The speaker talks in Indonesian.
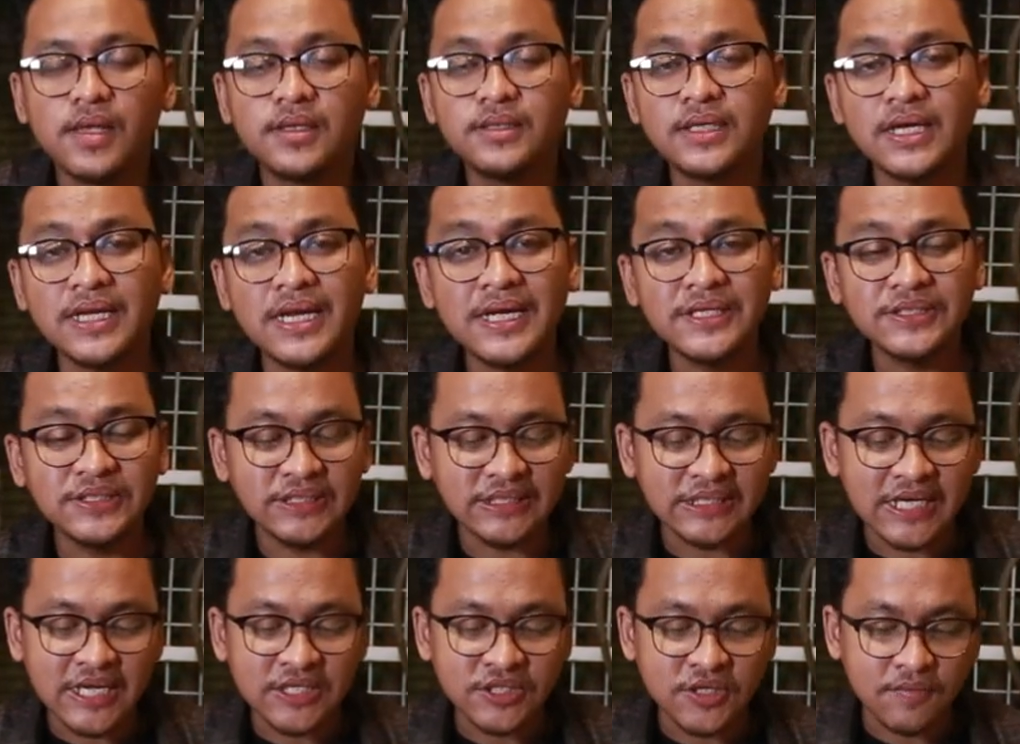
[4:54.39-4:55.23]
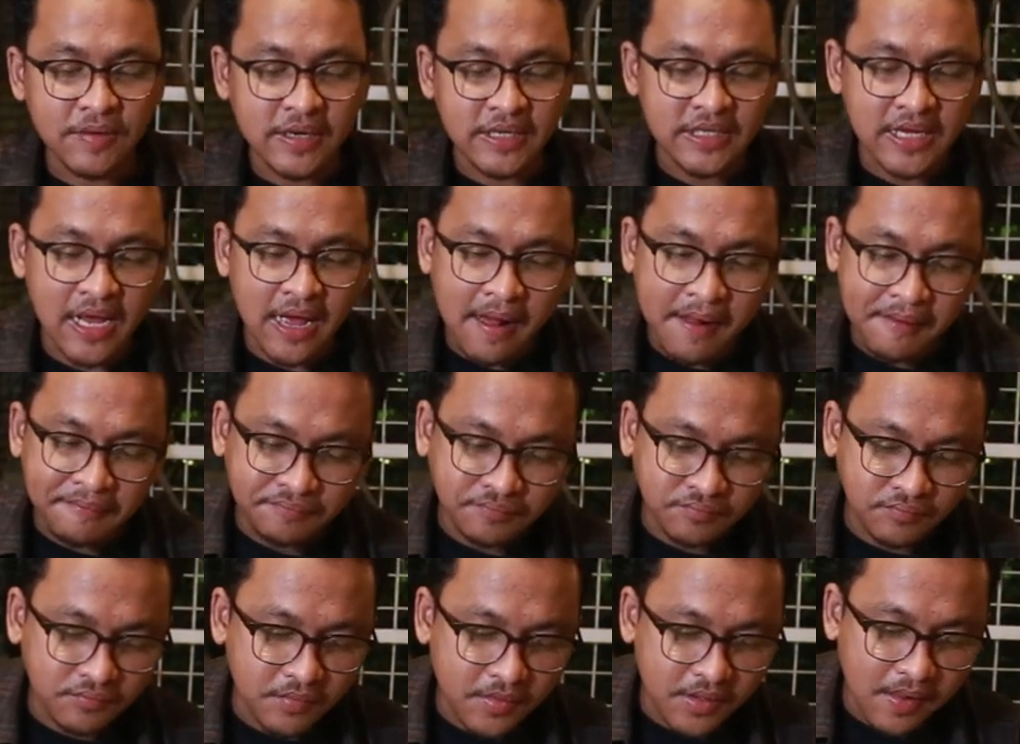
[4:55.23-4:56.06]
Sekarang saya cobain yang
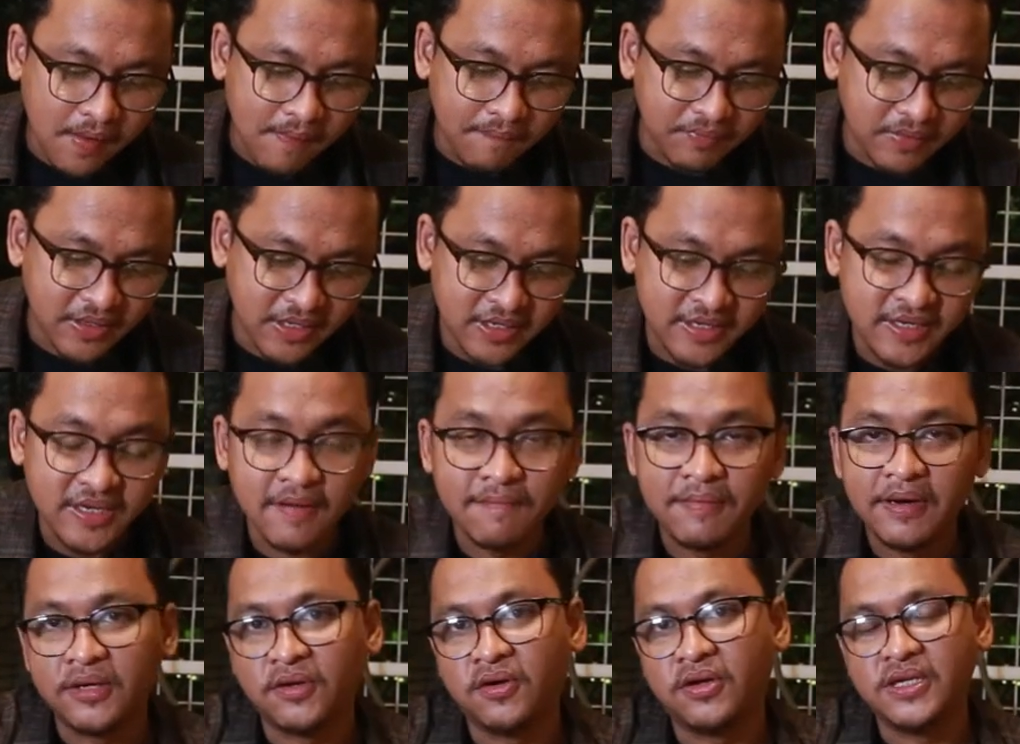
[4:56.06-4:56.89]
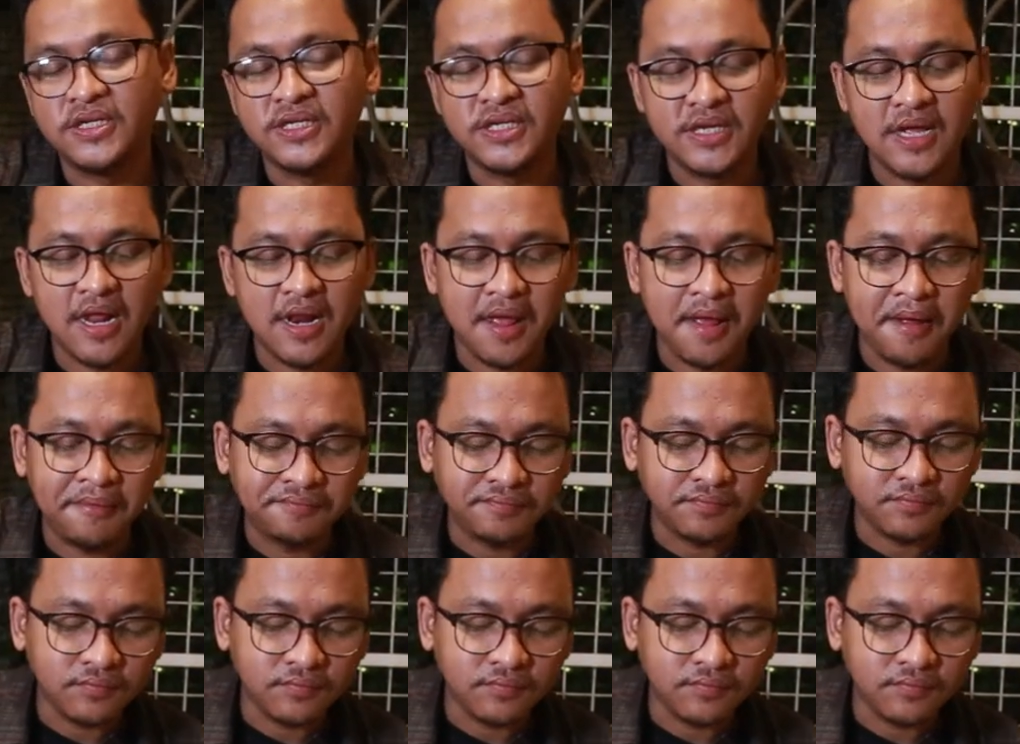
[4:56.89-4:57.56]
ini geprek originalnya.